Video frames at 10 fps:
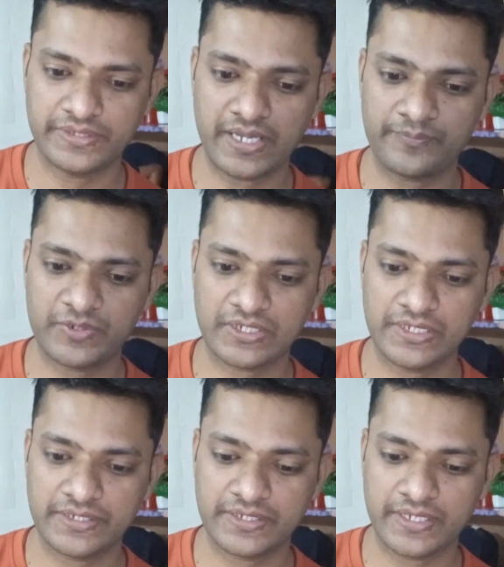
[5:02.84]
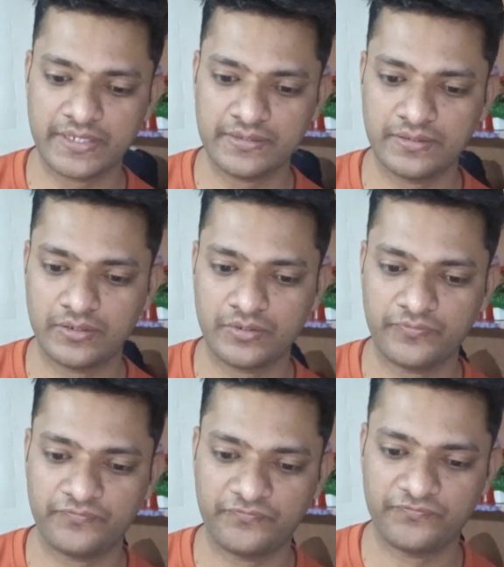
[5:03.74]
यहाँ पे क्लिक किया
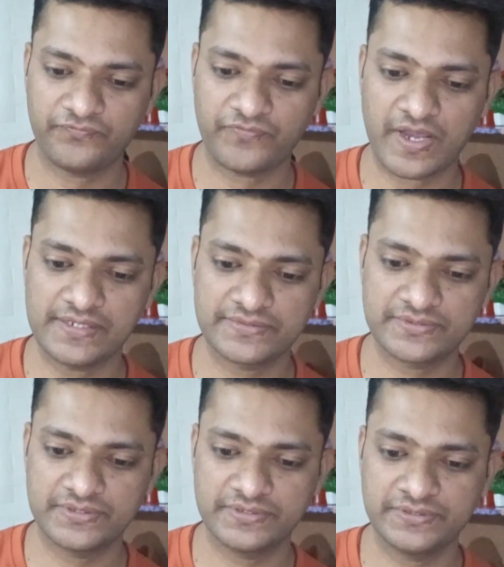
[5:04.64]
फाइल्स